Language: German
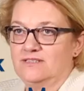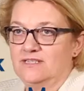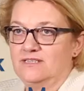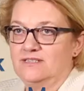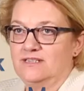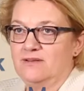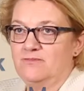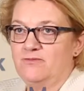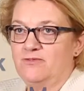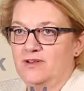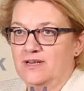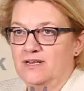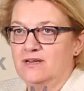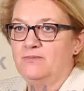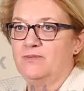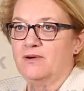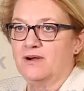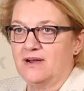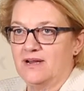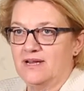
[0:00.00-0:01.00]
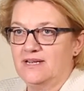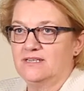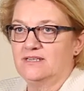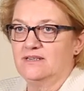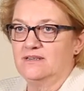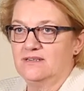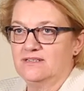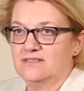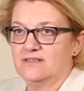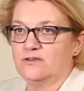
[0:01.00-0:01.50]
sich dem
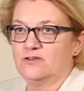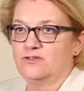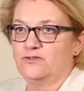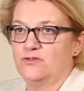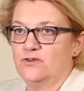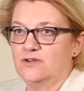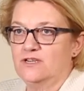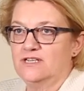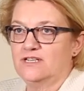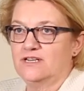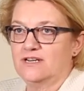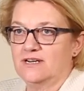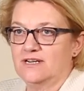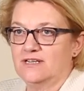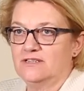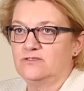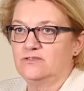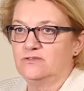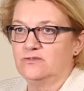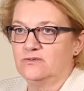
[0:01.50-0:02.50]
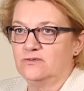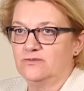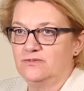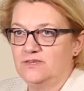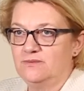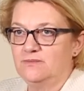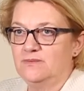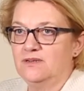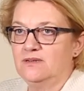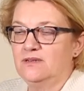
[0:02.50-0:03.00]
Pflegebereich in dieser Ausführlichkeit zu
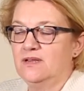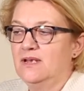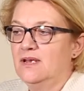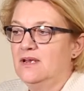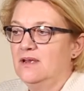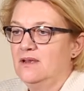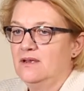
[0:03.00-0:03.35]
widmen,